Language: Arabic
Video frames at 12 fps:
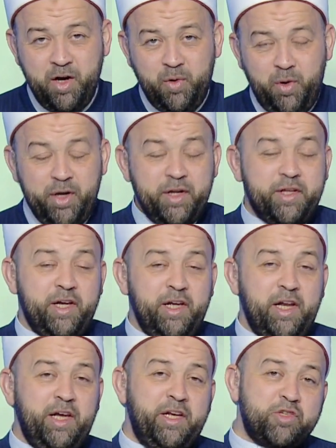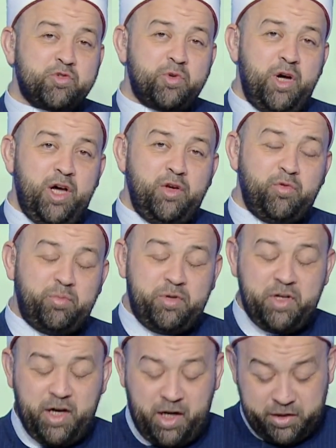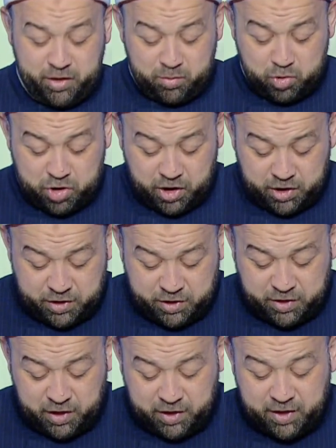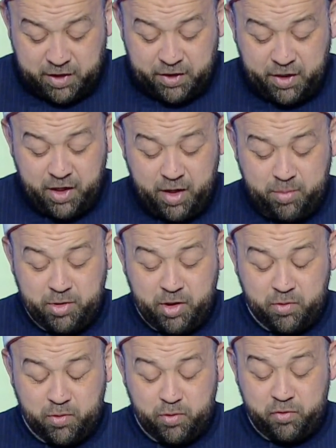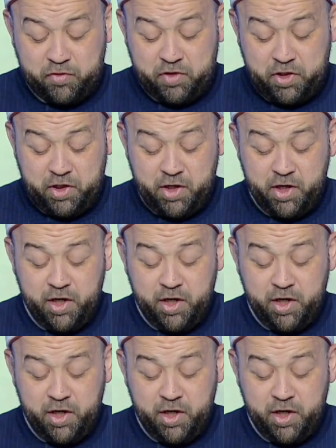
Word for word: ورد الينا سؤال من احد المشاهدين الكرام يقول فيه